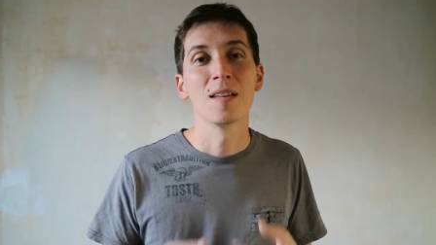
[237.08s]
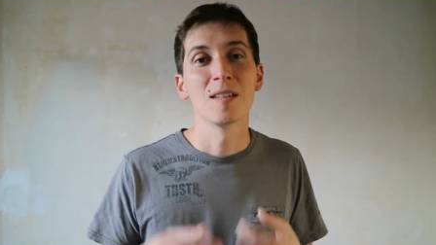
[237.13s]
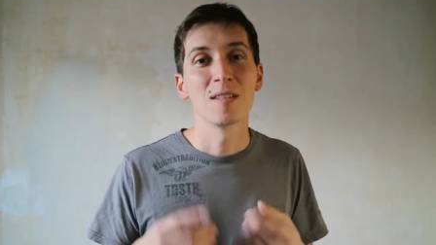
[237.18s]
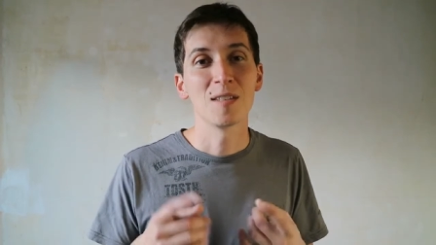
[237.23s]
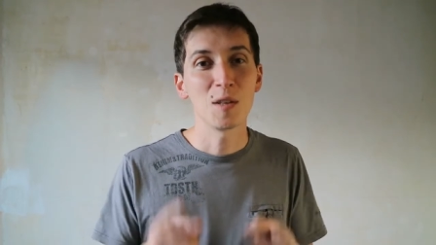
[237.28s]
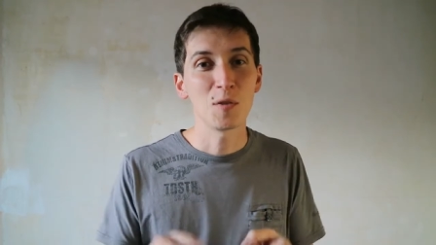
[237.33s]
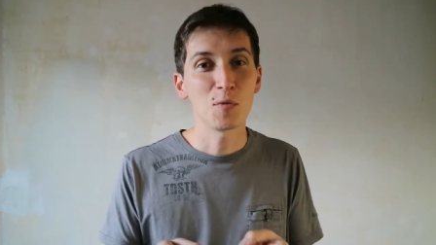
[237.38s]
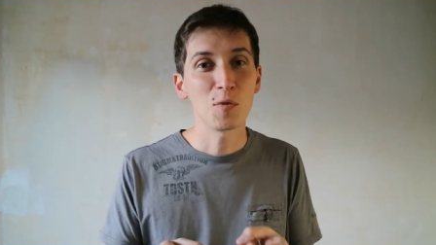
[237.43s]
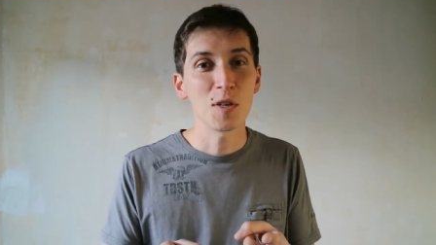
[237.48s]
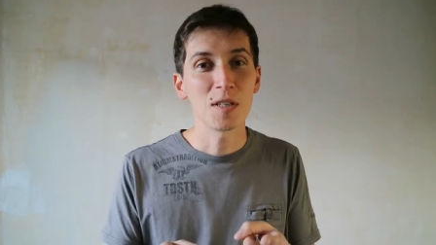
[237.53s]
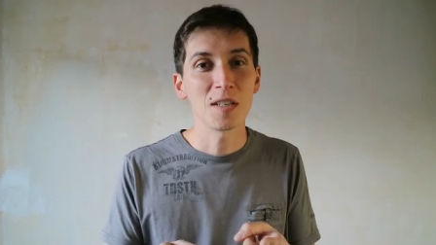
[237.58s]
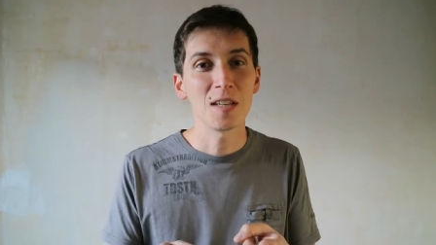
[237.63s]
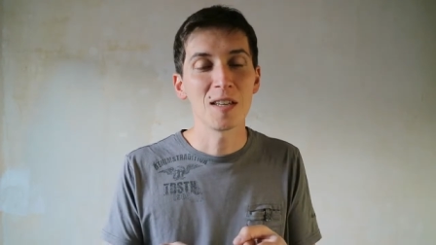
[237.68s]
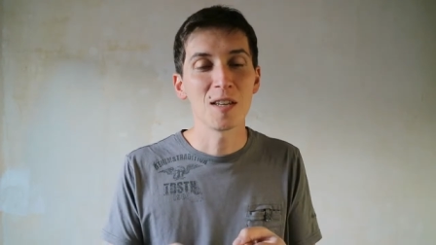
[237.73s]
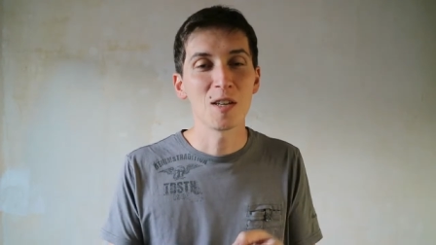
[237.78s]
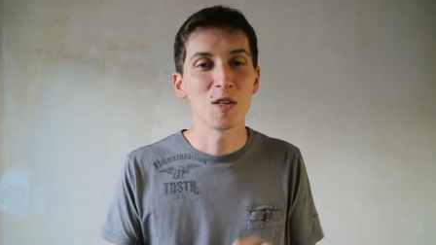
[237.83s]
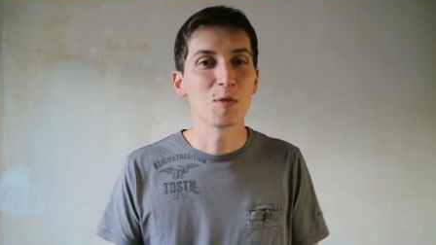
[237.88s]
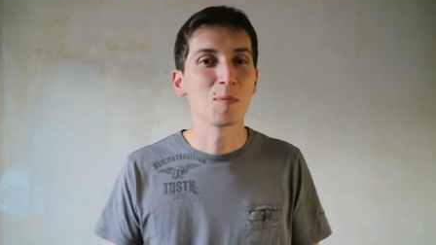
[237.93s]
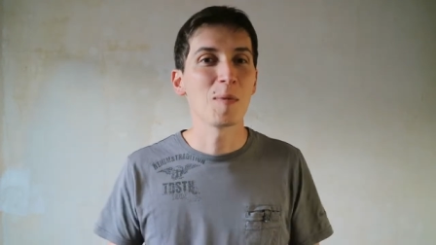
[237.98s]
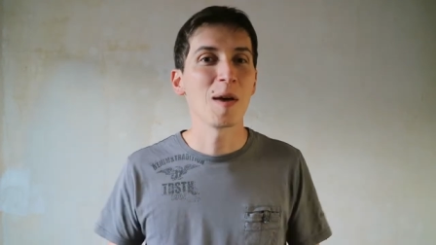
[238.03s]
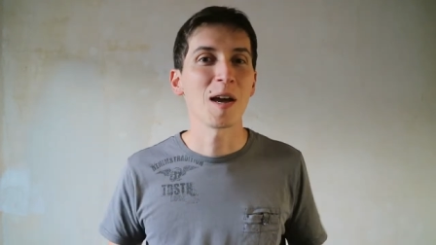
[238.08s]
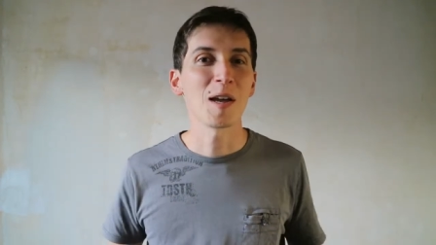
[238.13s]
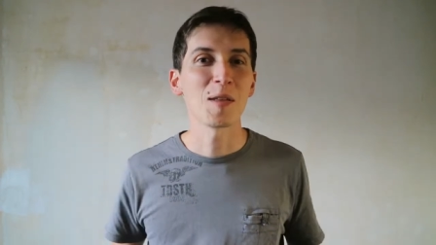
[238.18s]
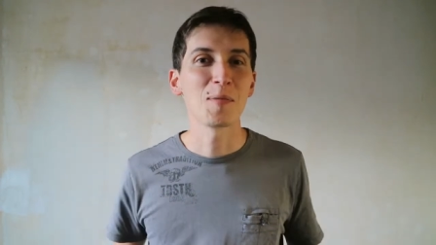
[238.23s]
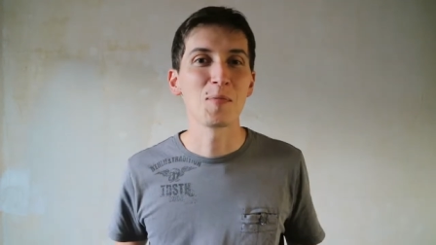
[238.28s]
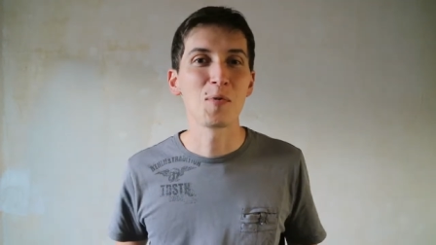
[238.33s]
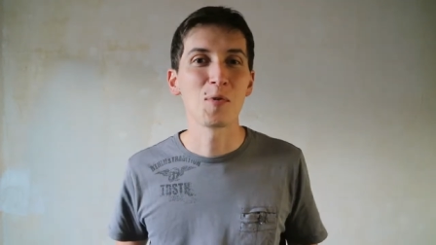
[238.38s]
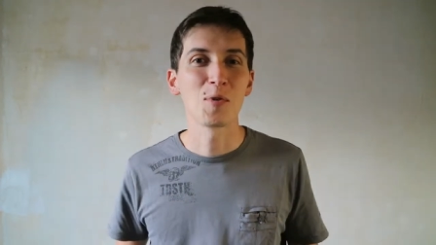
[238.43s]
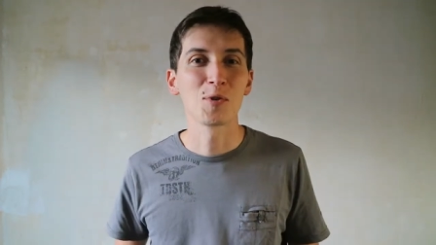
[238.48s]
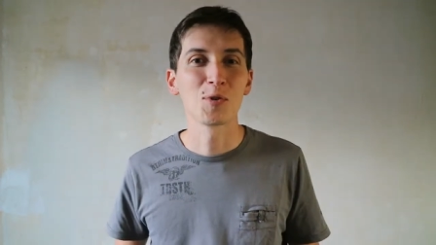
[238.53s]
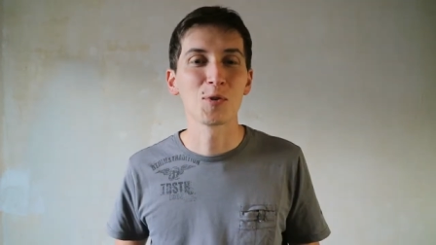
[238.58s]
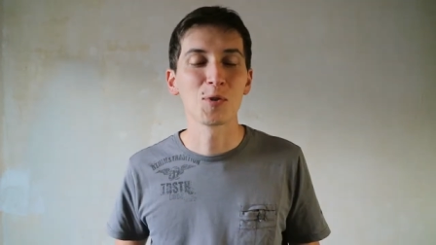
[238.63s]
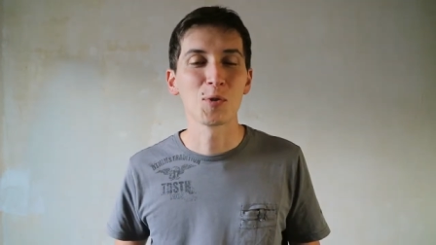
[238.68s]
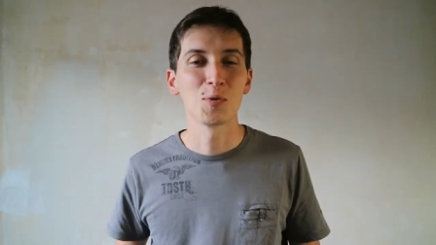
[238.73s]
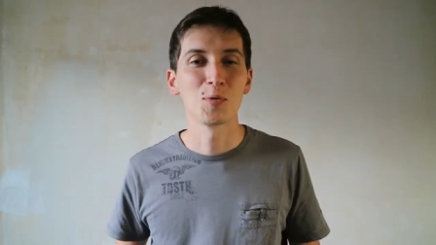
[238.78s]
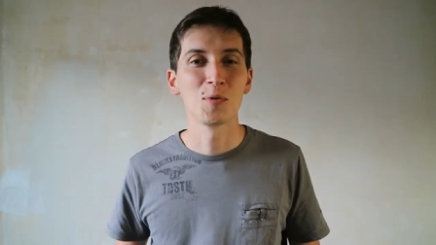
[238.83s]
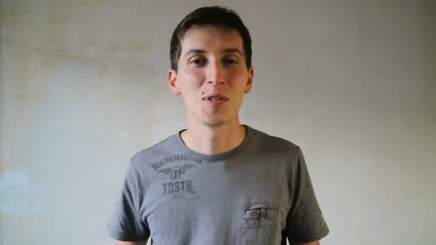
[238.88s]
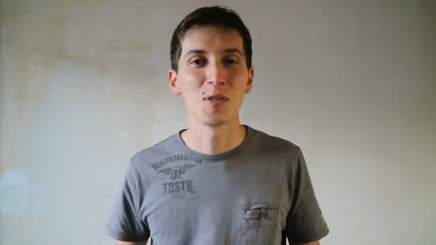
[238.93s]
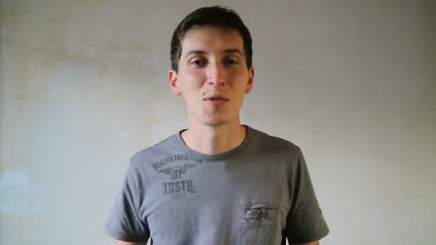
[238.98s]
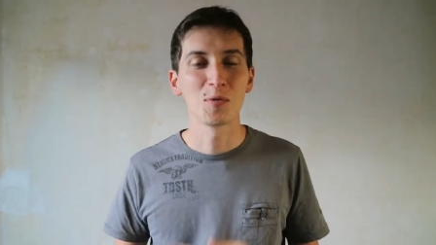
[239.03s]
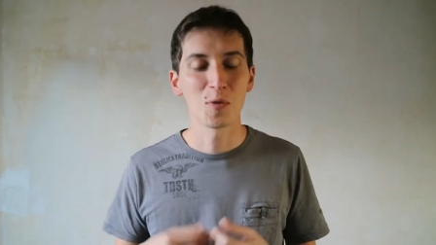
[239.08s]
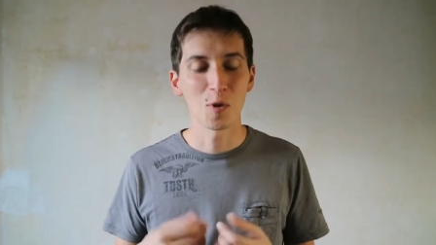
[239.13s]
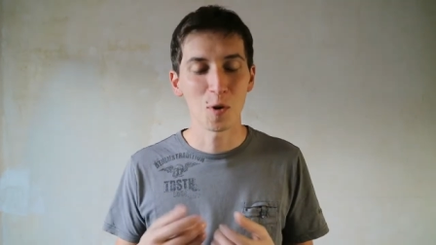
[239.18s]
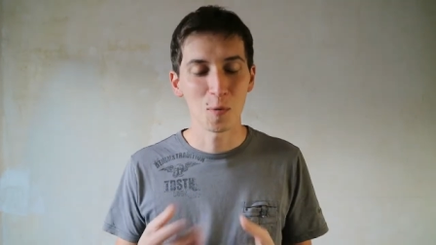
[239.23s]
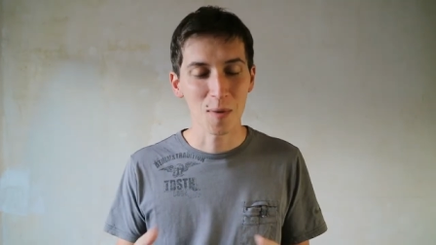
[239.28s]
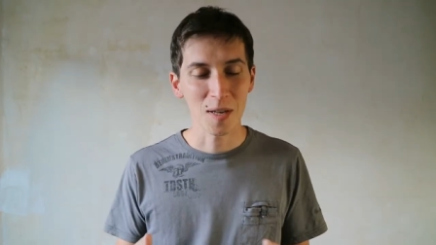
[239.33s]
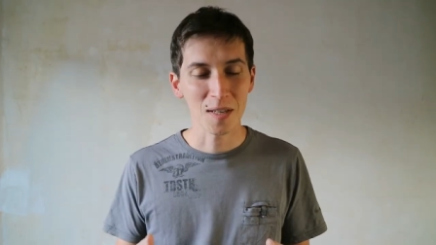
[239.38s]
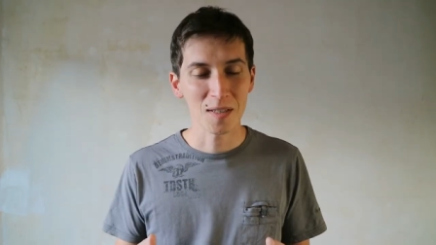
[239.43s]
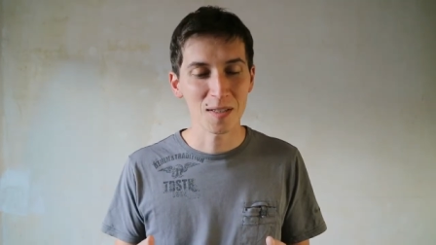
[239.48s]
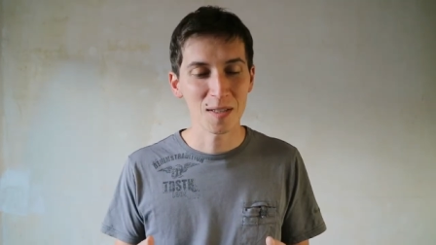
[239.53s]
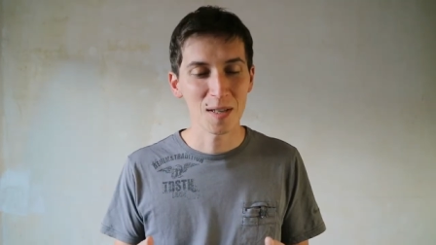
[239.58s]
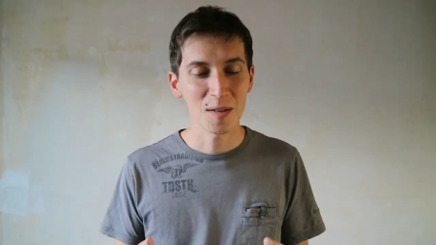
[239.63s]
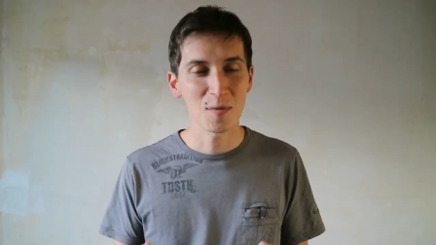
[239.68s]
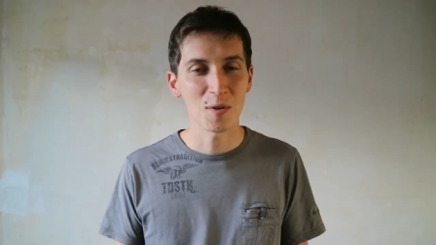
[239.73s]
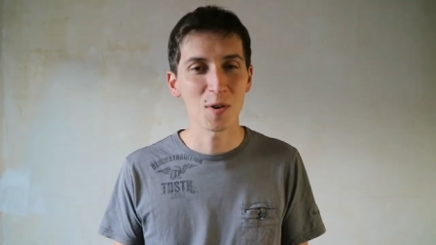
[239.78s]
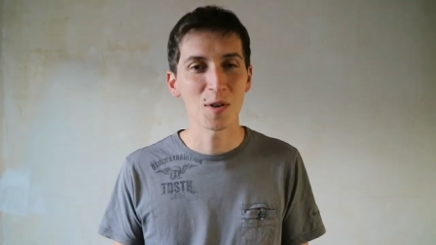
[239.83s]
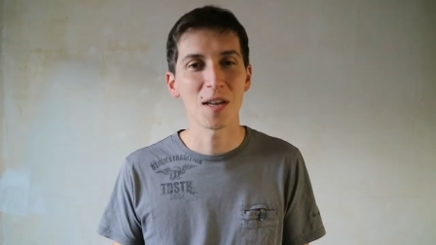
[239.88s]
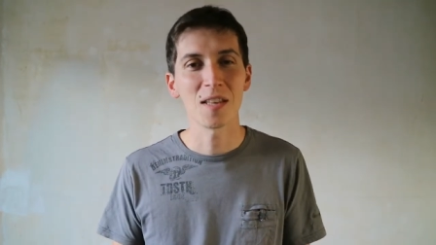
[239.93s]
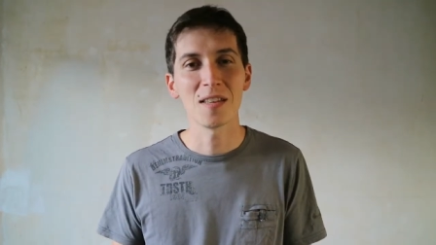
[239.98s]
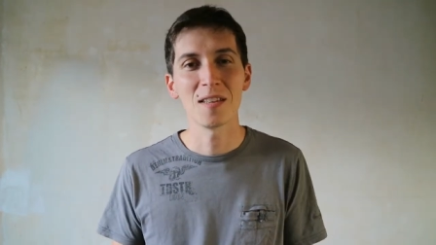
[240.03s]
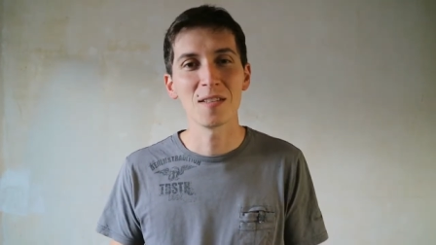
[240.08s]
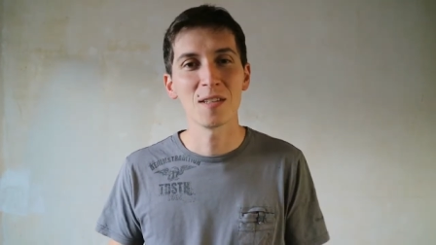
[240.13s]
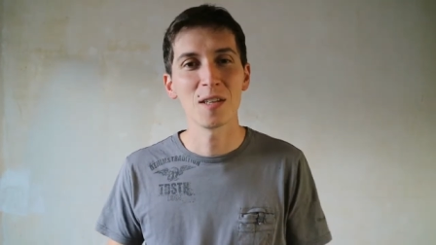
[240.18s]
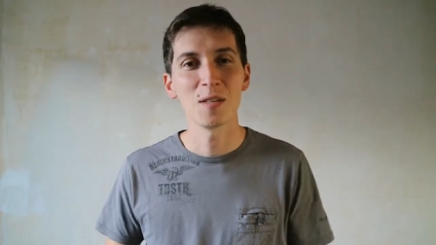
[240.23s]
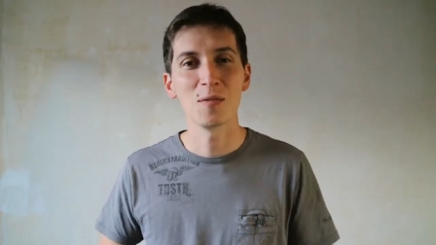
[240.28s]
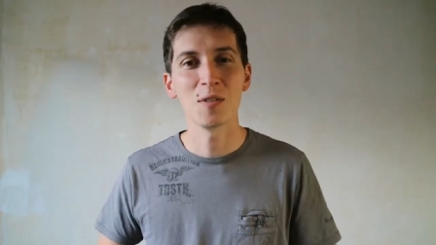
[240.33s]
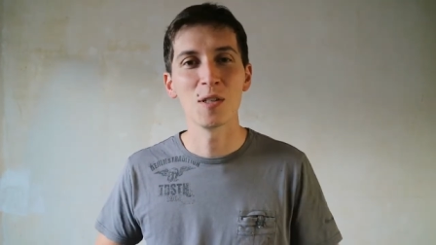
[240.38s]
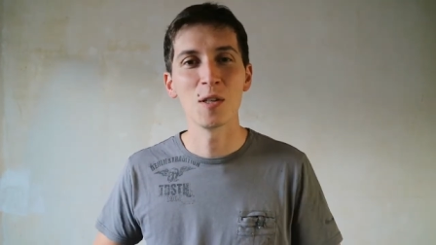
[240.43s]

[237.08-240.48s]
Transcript: Cette fois, ça y est, je m'arrête pour aujourd'hui. Je vous remercie d'avoir regardé cette